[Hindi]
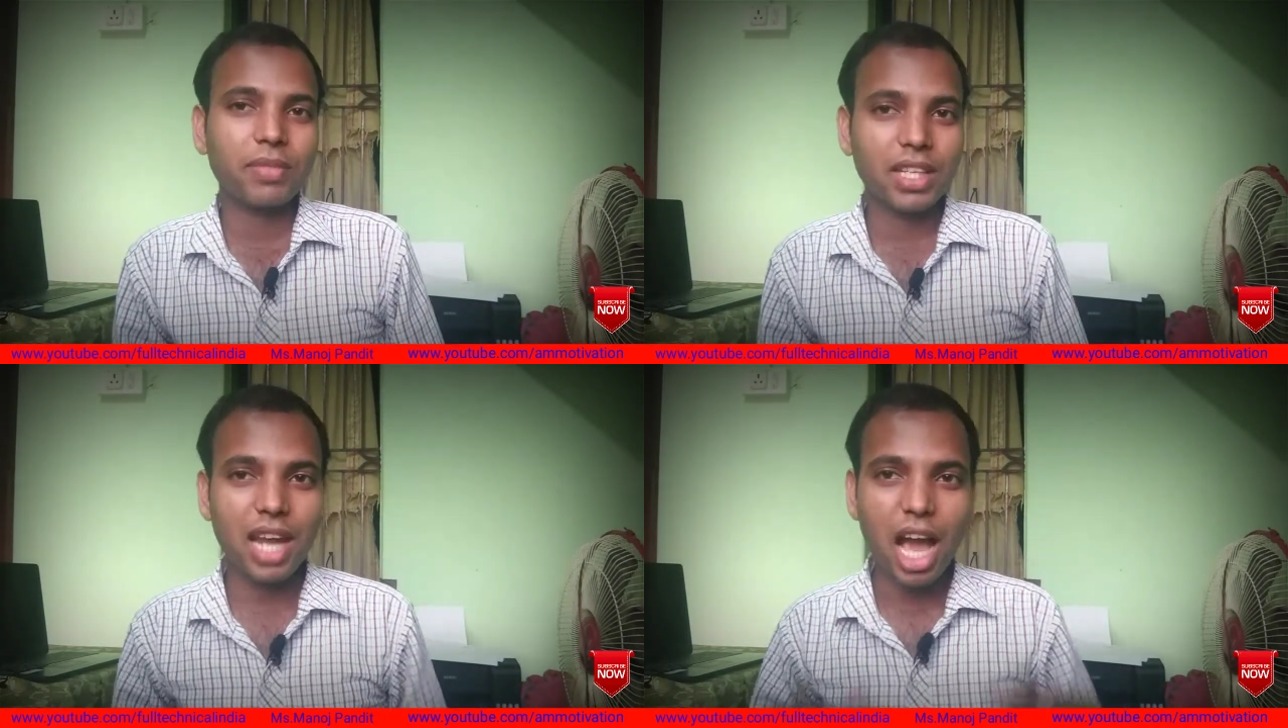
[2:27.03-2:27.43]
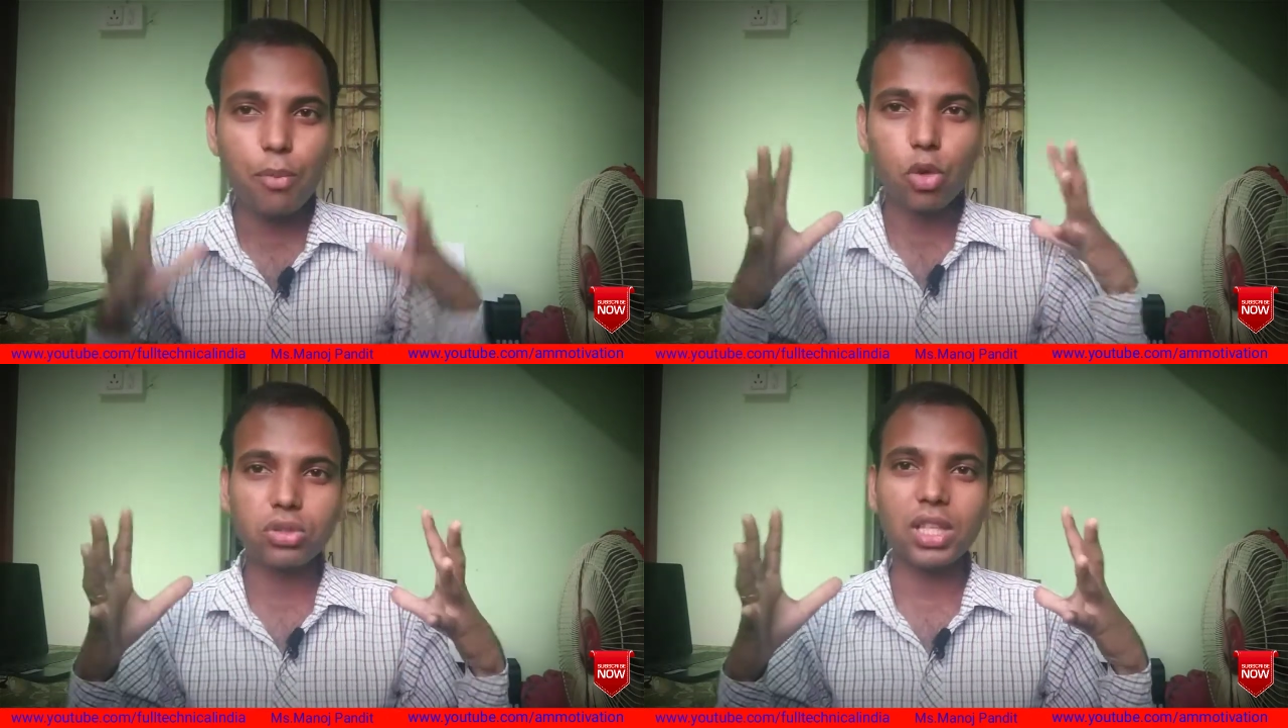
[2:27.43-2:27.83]

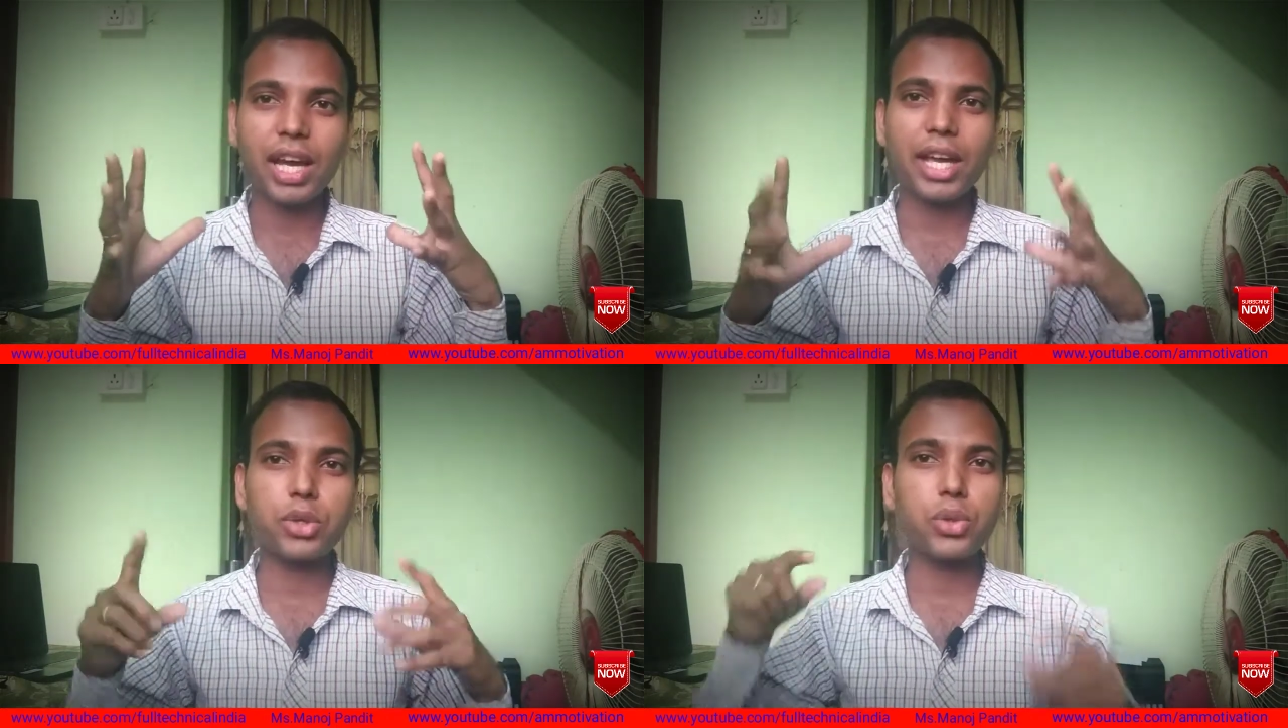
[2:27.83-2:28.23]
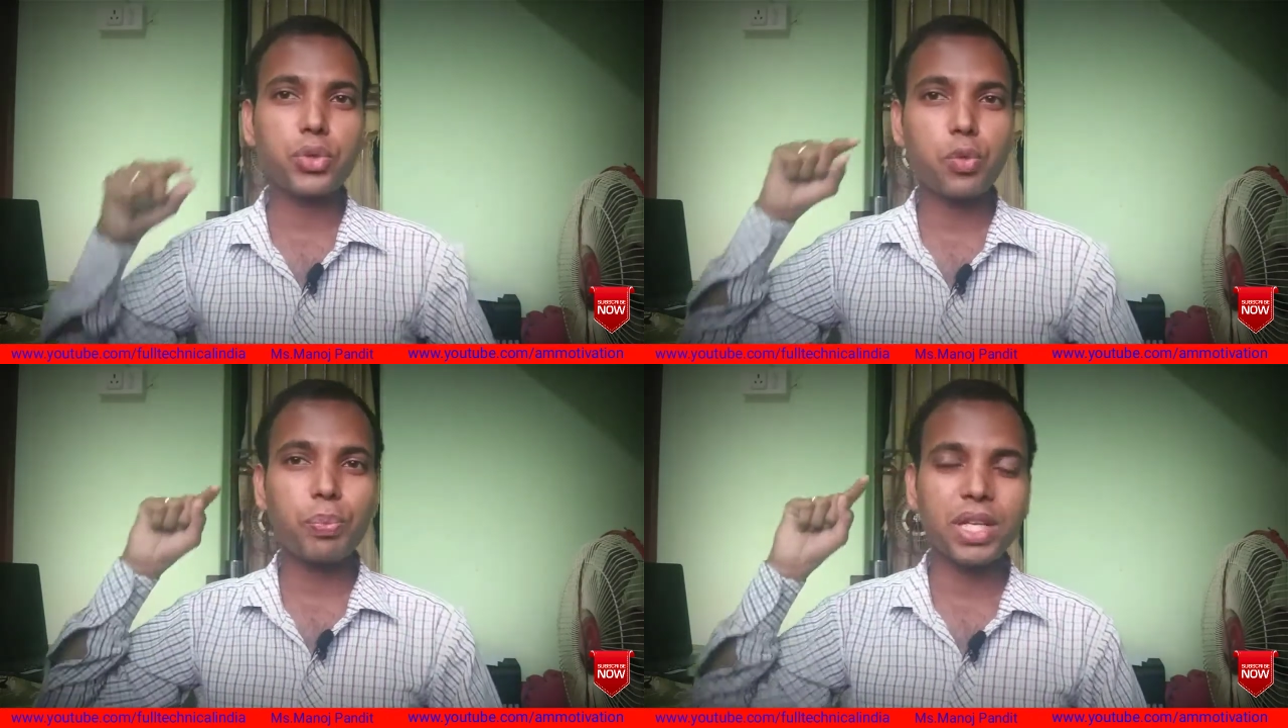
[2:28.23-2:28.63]
नाम होता है
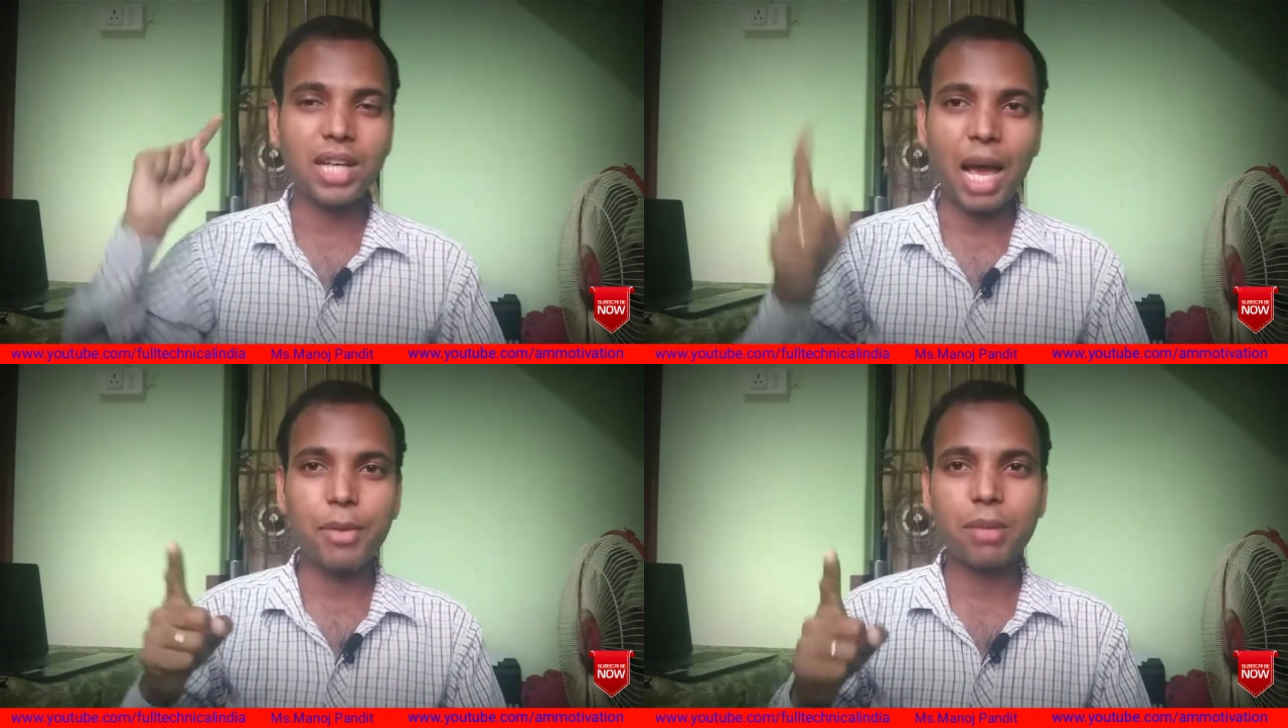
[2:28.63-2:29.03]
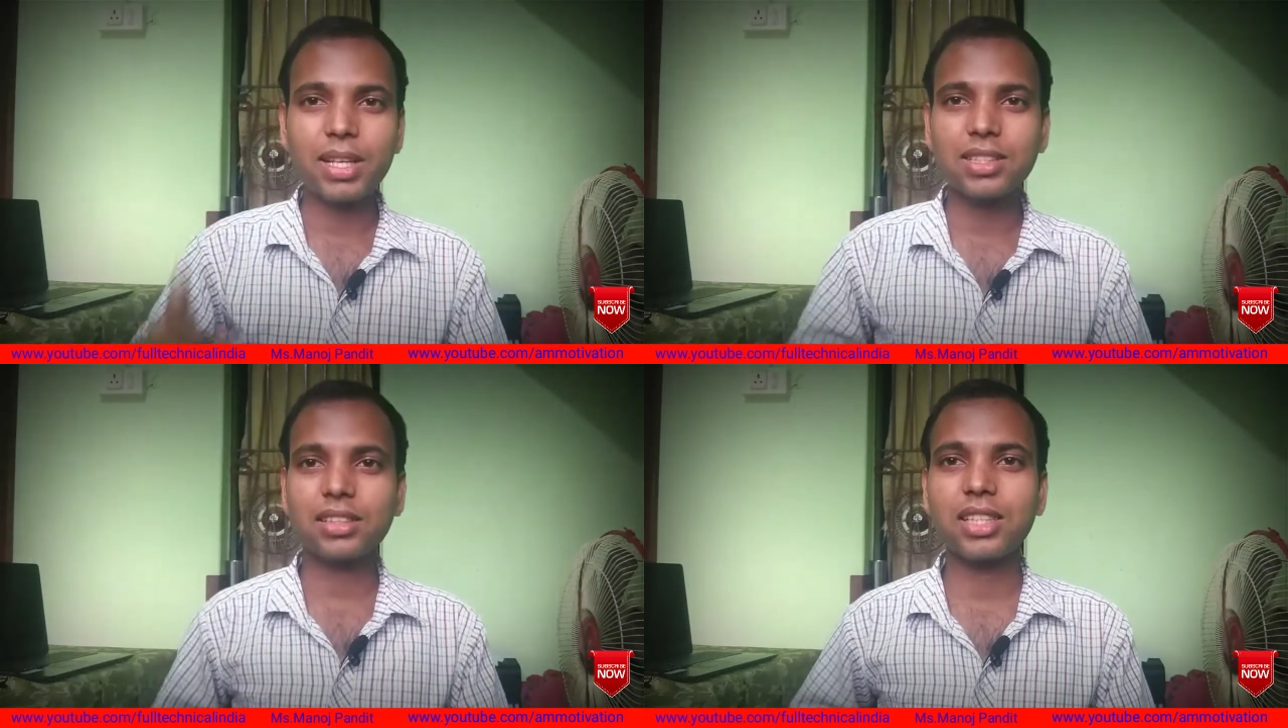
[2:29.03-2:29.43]
यूट्यूब पे नाम
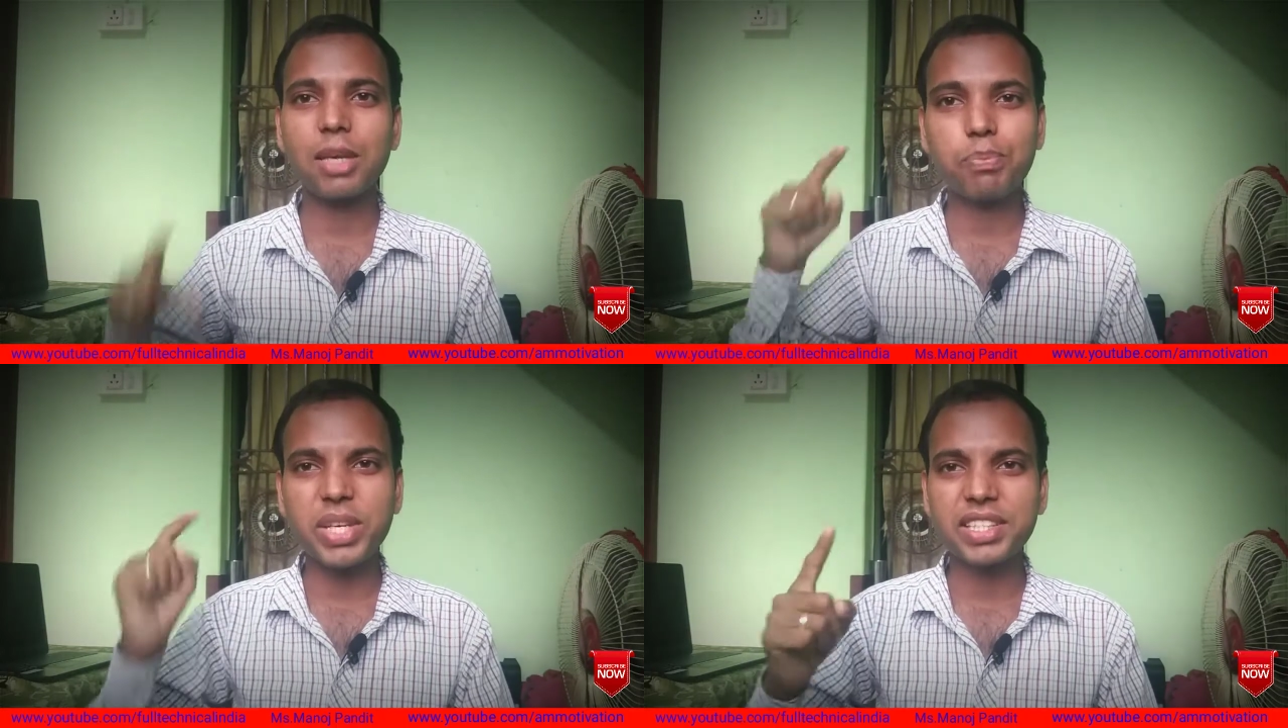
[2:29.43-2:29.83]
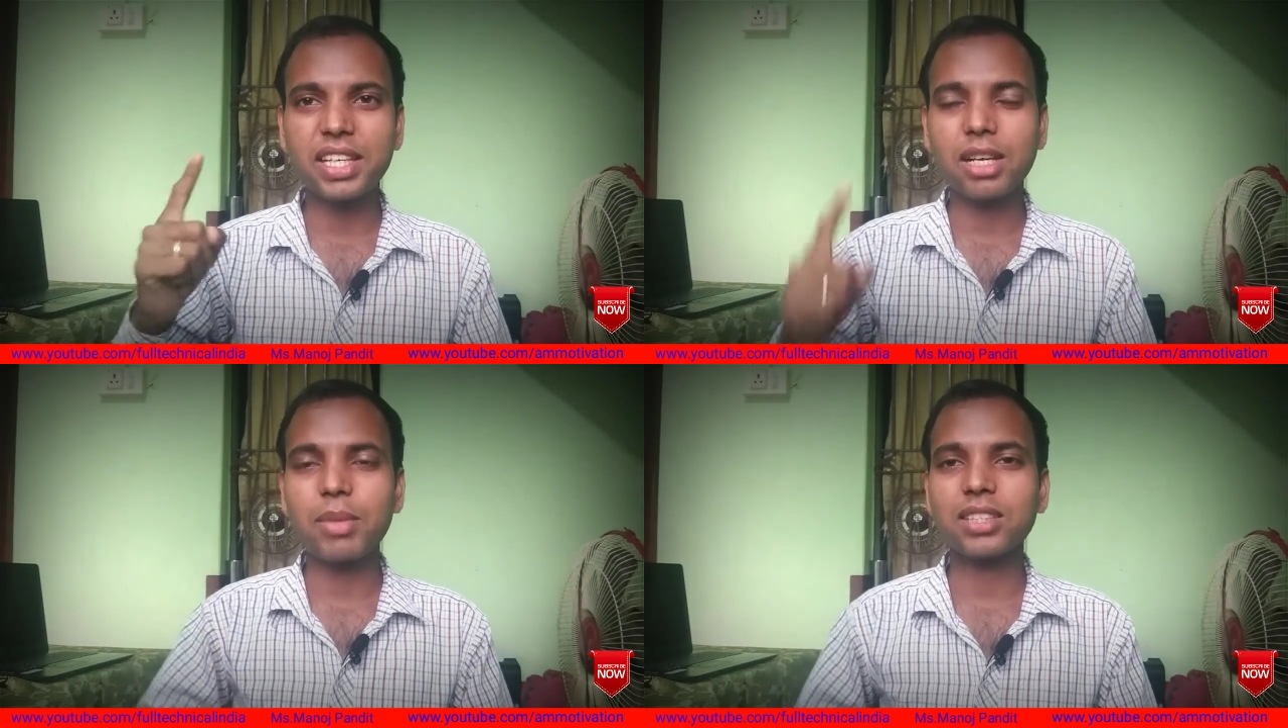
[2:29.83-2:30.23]
कमा सकते हैं
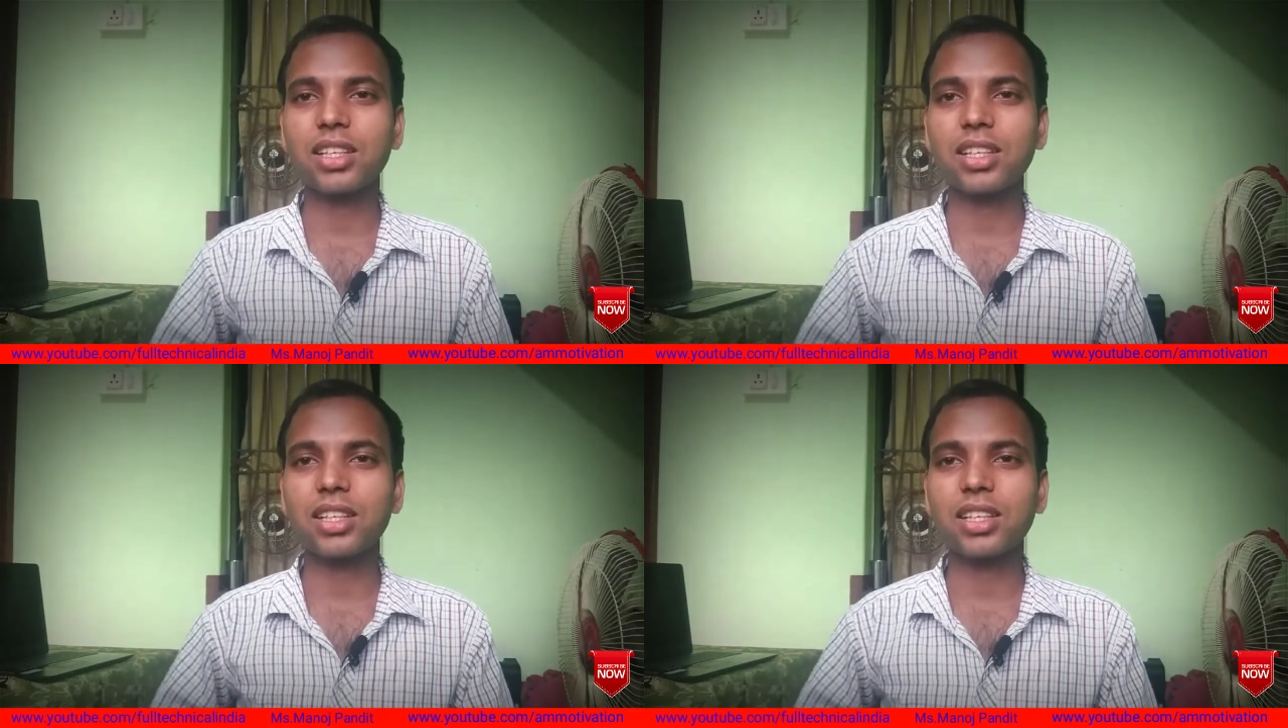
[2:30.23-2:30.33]
पैसे कमा